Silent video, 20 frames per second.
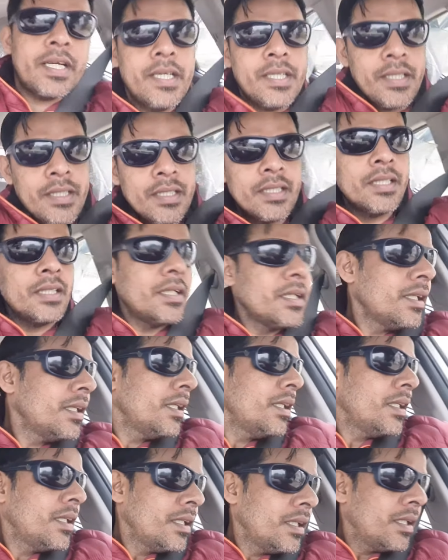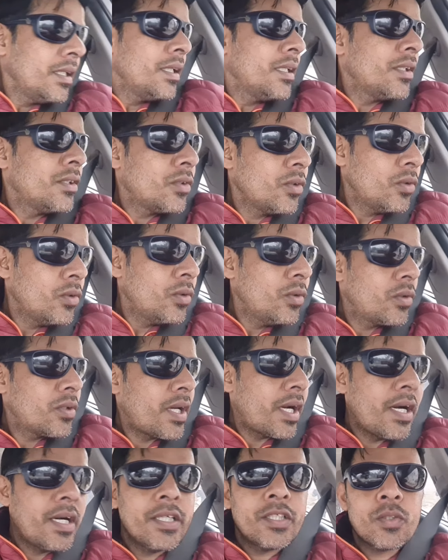है तो
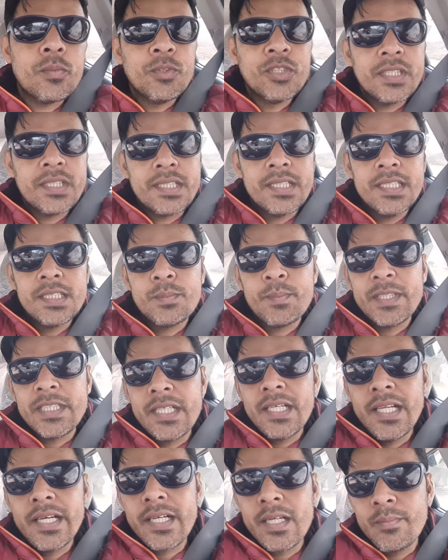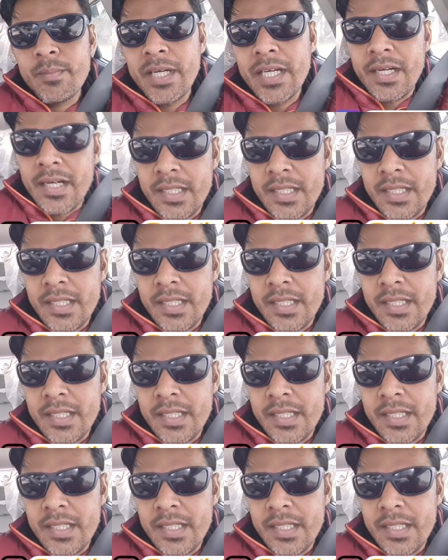करानी तो मुझे तीस पे थी लेकिन मैं